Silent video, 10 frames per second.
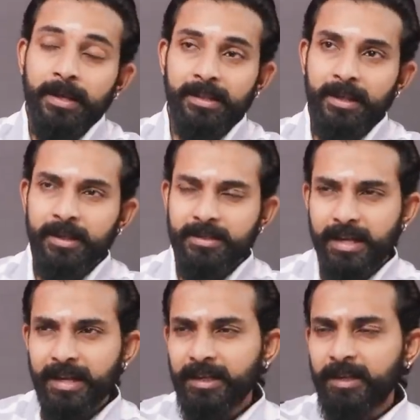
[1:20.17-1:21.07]
இதில்
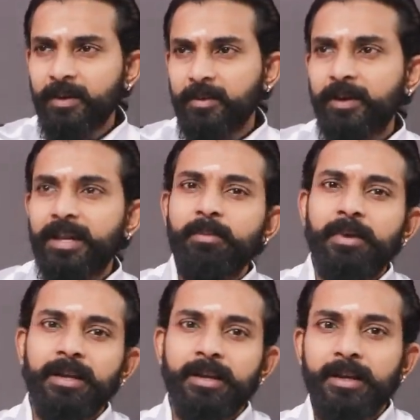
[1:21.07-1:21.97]
செலக்டிவாக இவங்க ஏன்
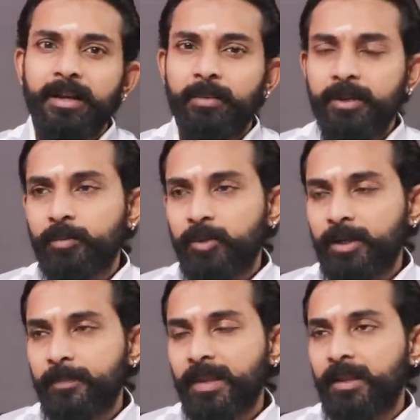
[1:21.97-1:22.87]
மன்னிக்கிறாங்க அப்படின்னு
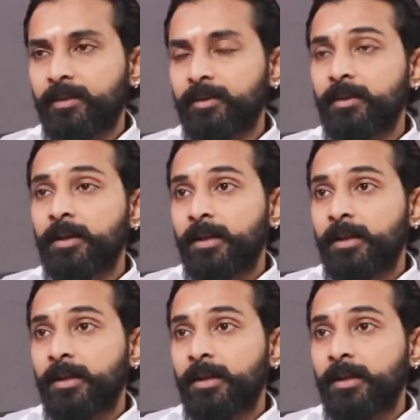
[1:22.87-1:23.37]
புரியல அதாவது